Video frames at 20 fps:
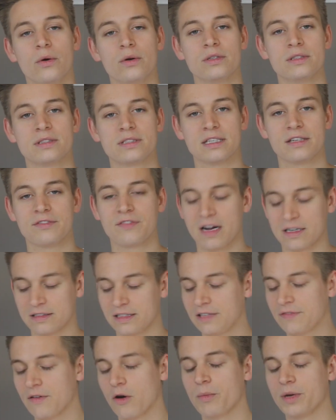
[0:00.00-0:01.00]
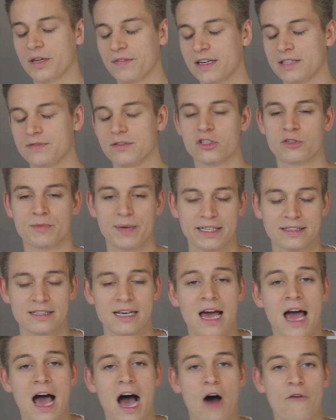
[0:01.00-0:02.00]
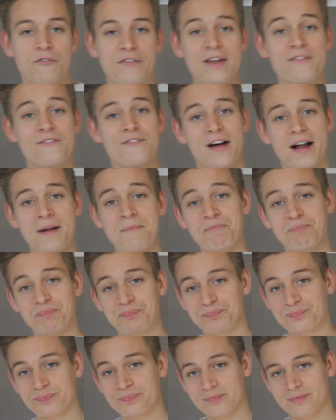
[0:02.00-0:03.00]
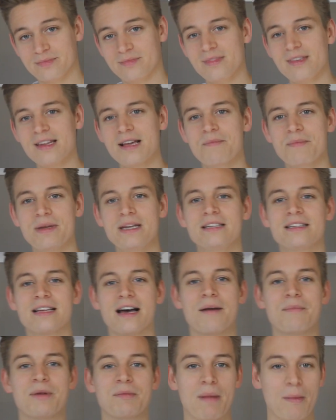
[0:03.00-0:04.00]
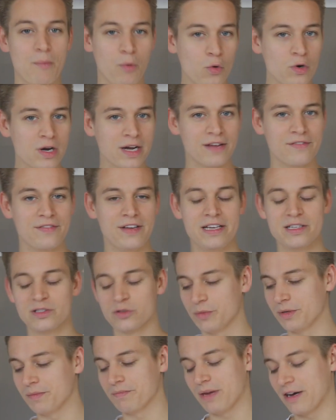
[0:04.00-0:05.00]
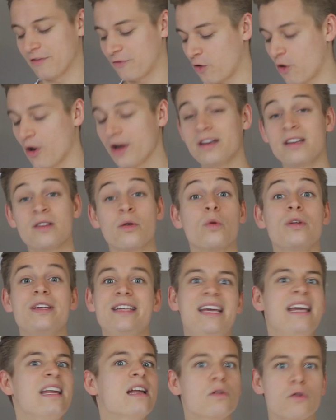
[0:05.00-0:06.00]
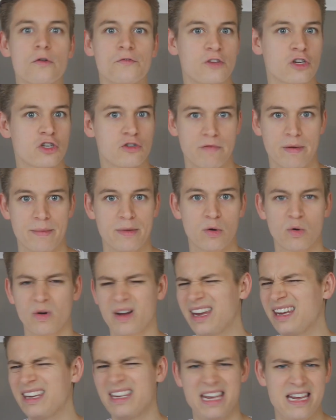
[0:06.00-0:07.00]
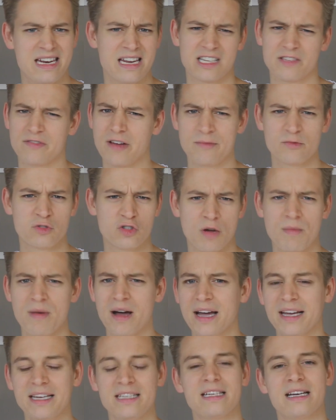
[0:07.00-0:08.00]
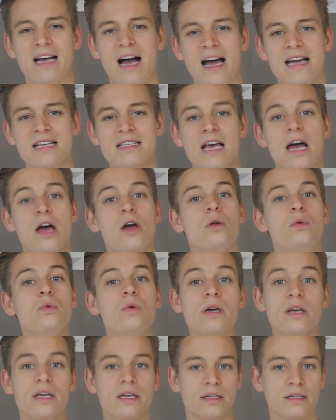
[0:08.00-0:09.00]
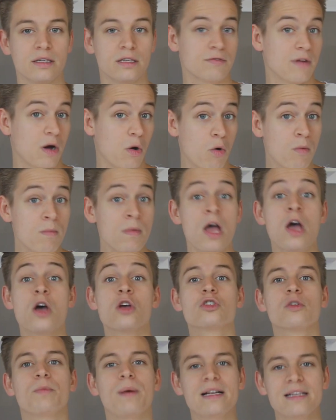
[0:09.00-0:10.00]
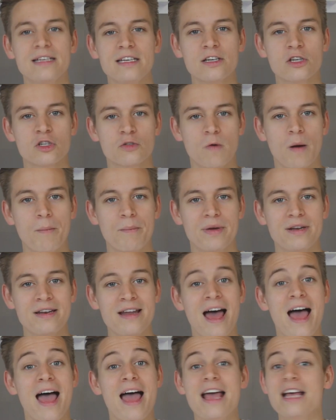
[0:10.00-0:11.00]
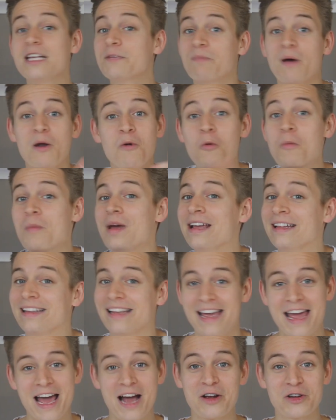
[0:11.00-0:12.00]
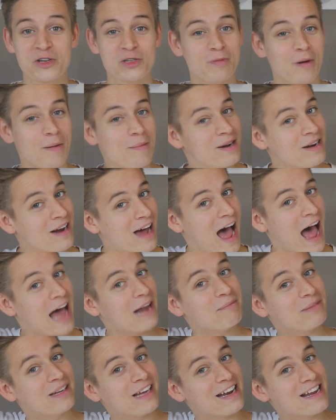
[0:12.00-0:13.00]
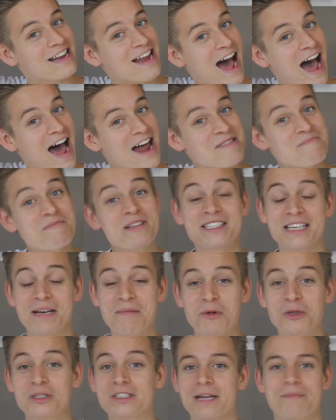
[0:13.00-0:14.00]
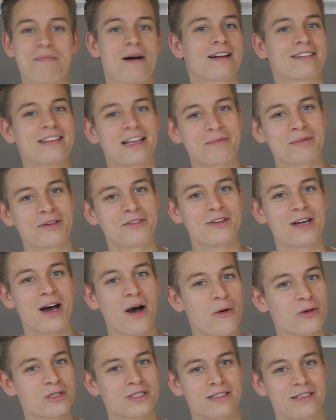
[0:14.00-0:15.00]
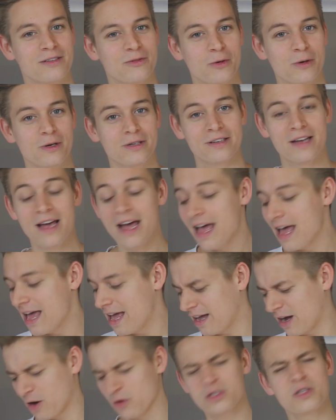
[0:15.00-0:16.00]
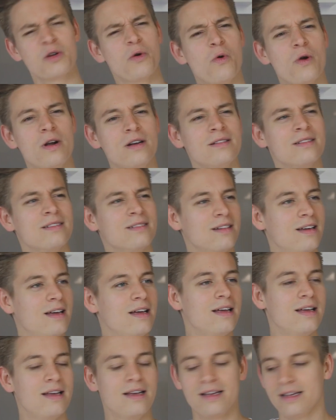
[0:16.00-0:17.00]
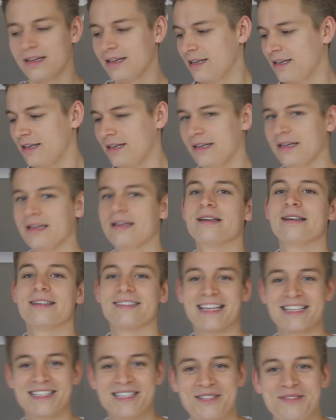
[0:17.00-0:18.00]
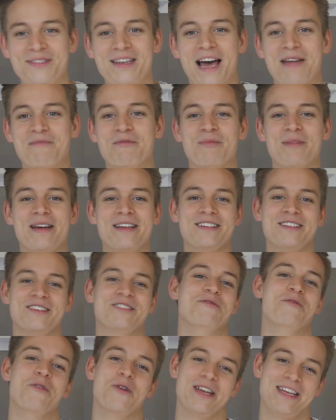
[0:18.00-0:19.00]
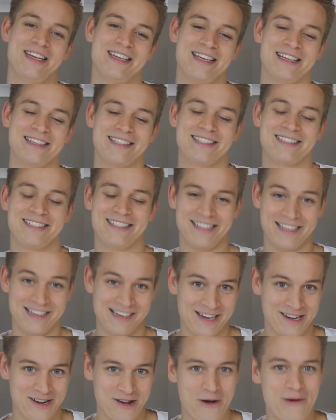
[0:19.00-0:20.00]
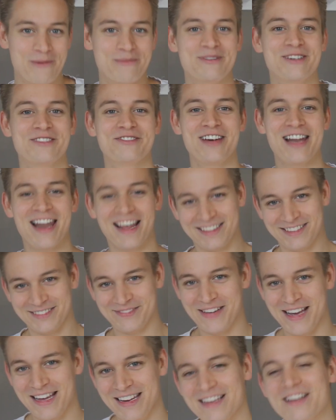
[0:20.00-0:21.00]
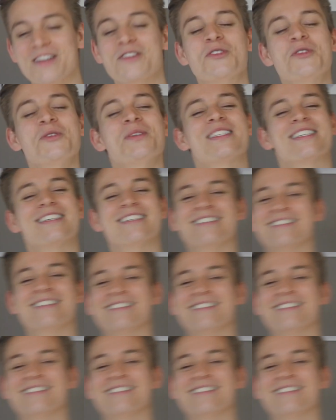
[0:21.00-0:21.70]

und äh, fragt nicht, warum ich weiß, wie er schmeckt. Auf jeden Fall bin ich da mit meinem Bruder gewesen und mit ein paar Freunden und jeder durfte schwimmen. Okay, jeder. Es war im Sommer richtig heiß, nur ich nicht. Warum? Sobald ich geschwommen bin, ist Balu mir hinterher geschwommen, hat mich an den Haaren mit seinem Mund gepackt und hat mich wieder rausgeholt. Äh, rausgeholt? Das ist wieder ein Moment, wo ich jetzt den Raum verlassen werde. Tschüss.